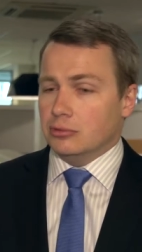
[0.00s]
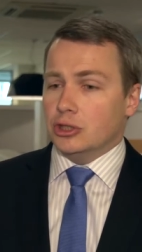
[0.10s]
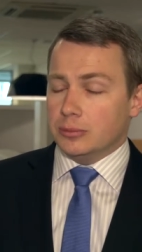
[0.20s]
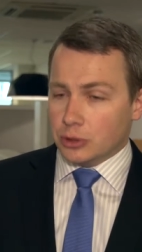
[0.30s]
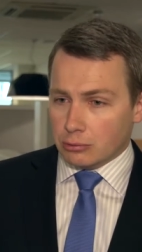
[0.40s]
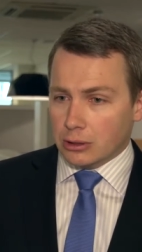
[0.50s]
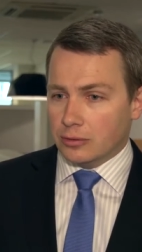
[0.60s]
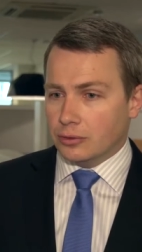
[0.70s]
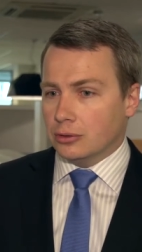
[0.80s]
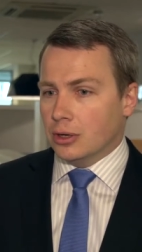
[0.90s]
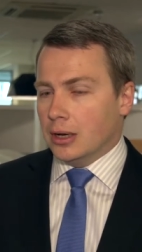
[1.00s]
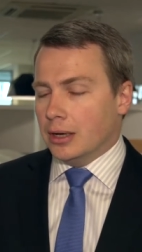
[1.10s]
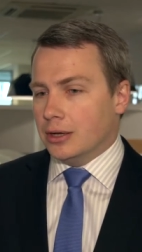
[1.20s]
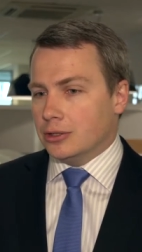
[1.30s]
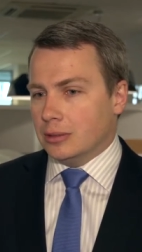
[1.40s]
Czyli przykładowo,
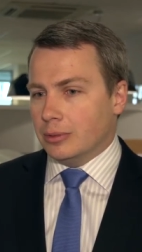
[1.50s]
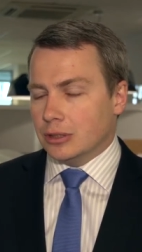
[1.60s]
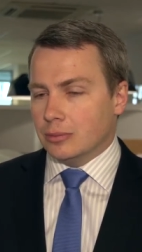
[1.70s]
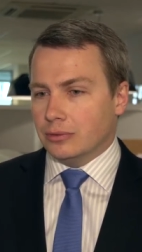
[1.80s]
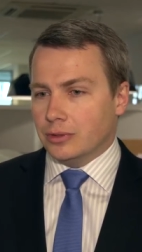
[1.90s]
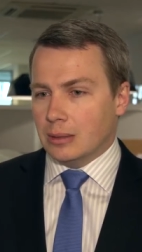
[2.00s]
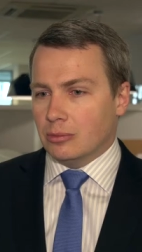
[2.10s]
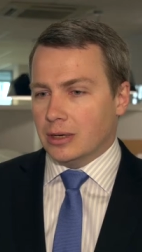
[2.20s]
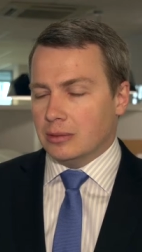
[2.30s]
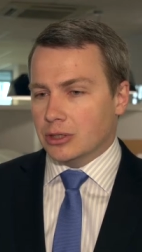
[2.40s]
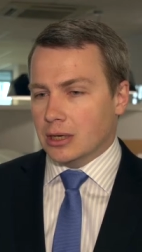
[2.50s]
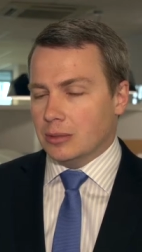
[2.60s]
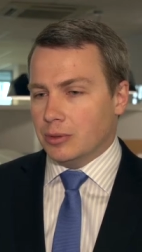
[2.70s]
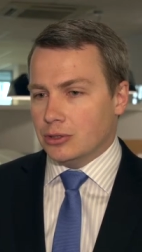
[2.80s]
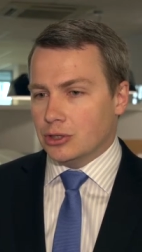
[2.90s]
e, jeżeli będziemy wynajmowali
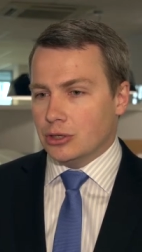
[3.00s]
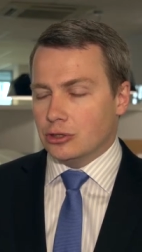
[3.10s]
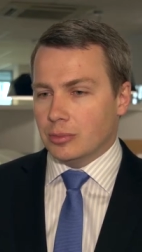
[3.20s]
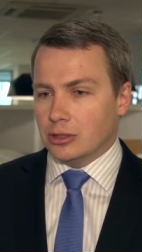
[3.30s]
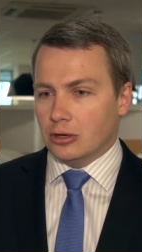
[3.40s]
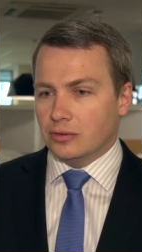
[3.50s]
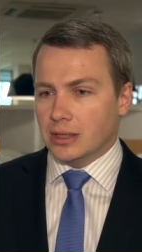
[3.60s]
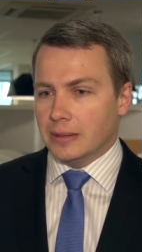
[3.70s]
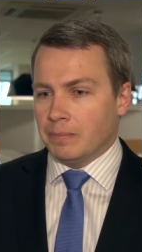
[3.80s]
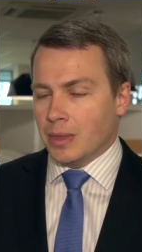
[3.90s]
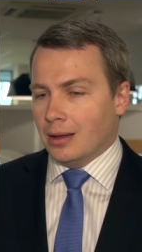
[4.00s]
mieszkanie 50-metrowe,